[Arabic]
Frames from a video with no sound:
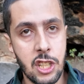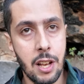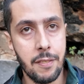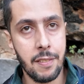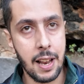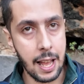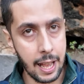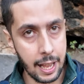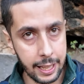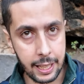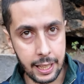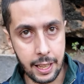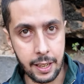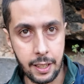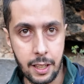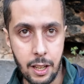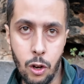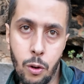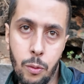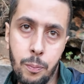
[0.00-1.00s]
الاكتشاف الاخير
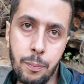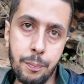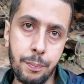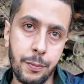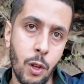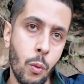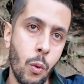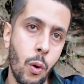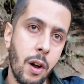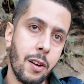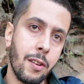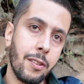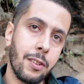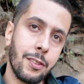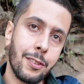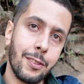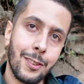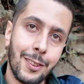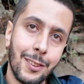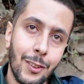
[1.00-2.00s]
يهم هو
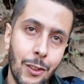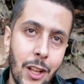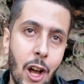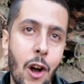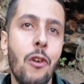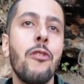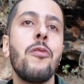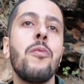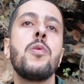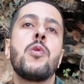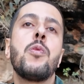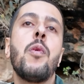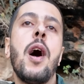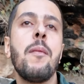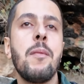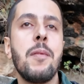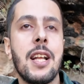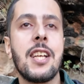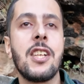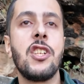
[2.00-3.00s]
نضعه في مجموعه
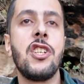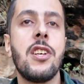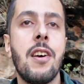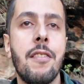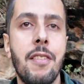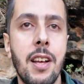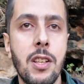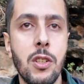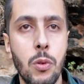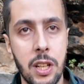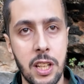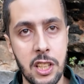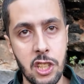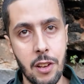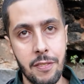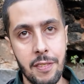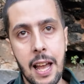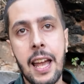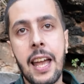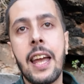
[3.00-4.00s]
من الاكتشافات
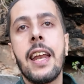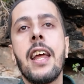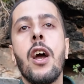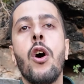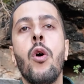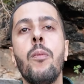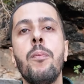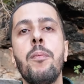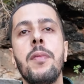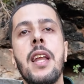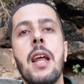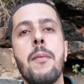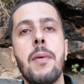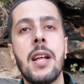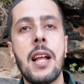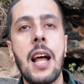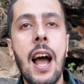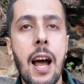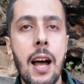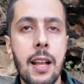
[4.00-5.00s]
والاكتشاف الاخير يهم
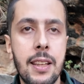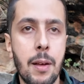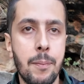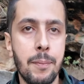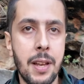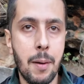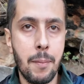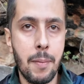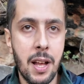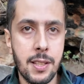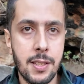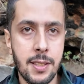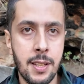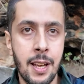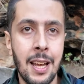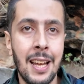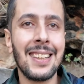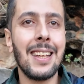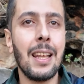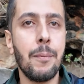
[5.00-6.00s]
نبات اقدم نبات
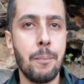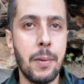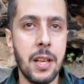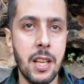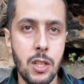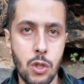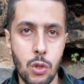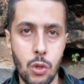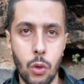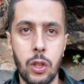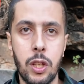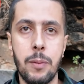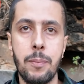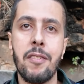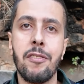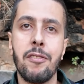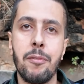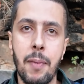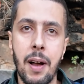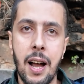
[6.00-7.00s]
طبي استخدم
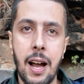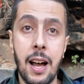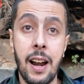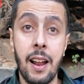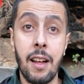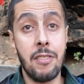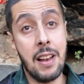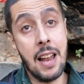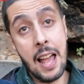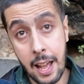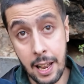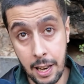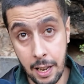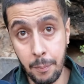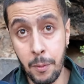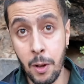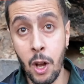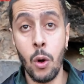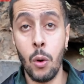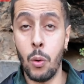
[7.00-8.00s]
في المغاره في
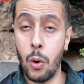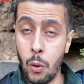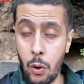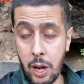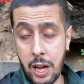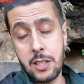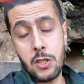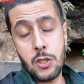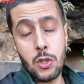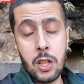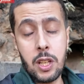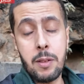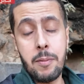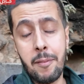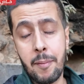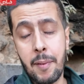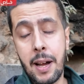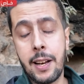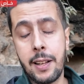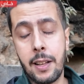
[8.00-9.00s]
العالم وهو قد استخدم
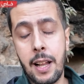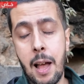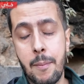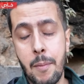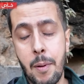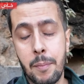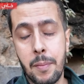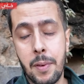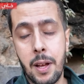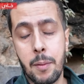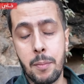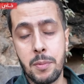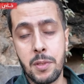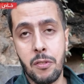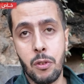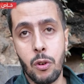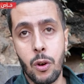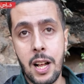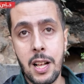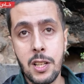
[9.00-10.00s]
في مغاره الحمام
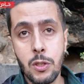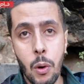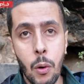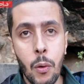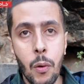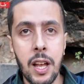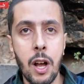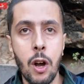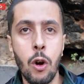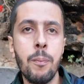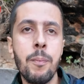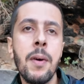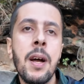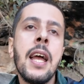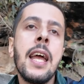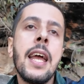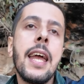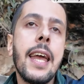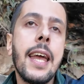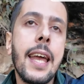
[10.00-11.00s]
بتاع وهو يهم
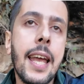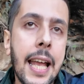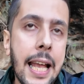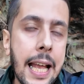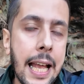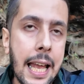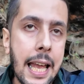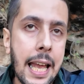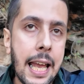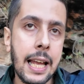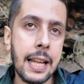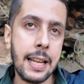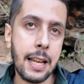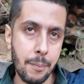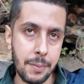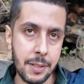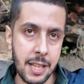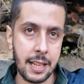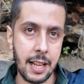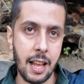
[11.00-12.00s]
آه،
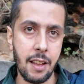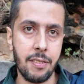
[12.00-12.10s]
نبته